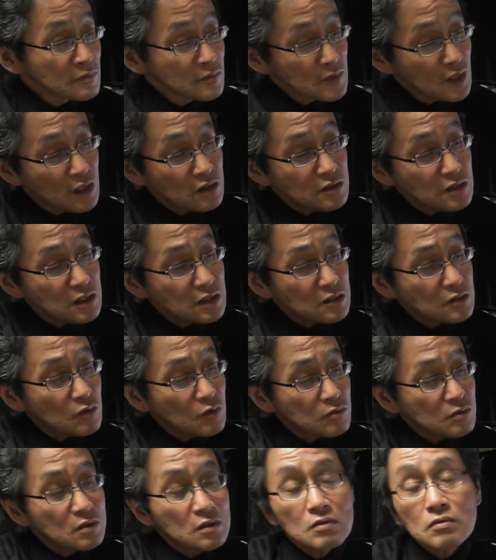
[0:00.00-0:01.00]
で、二
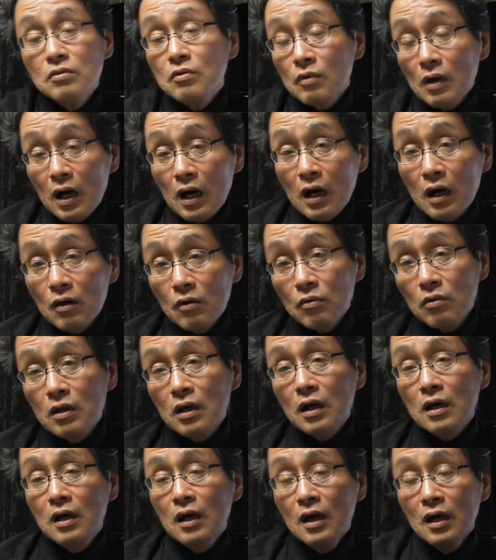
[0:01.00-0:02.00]
祖っていうのは、こ
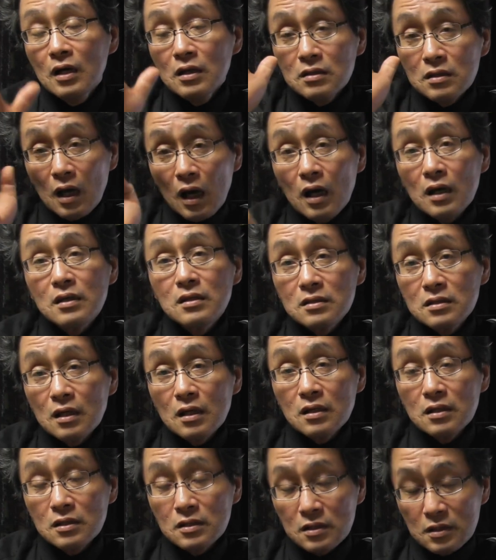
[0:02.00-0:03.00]
れ、大石
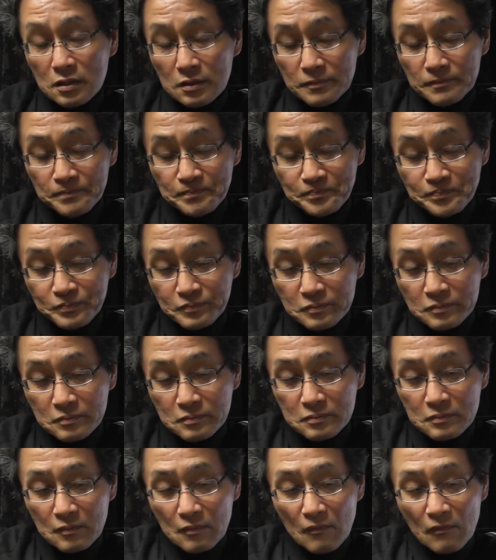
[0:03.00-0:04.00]
寺、
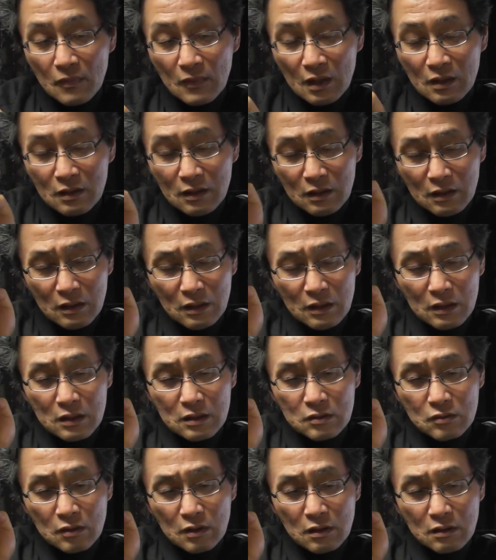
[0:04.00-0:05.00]

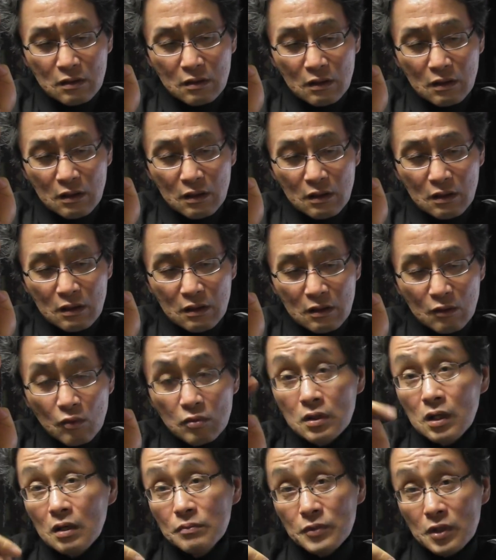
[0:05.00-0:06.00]
えー、それから保
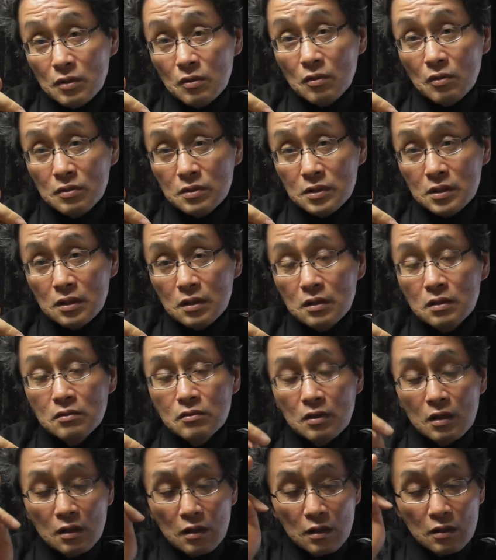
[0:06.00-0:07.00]
田明本寺、
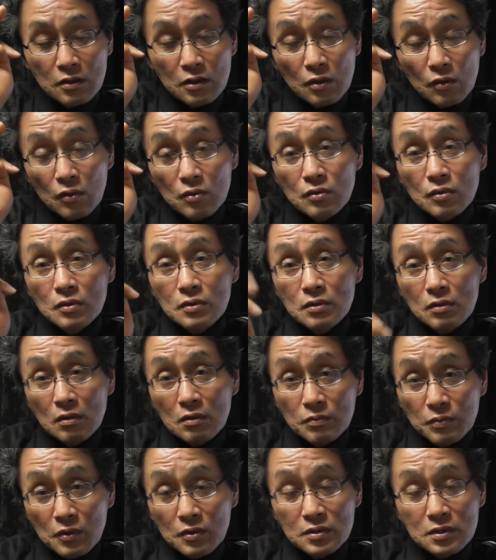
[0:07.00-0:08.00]
それから京都
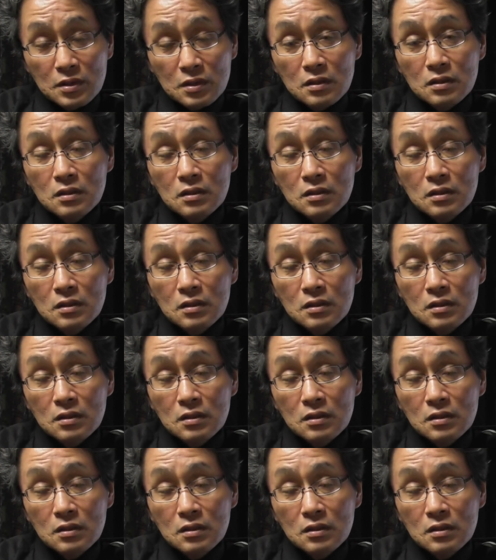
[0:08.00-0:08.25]
要望寺、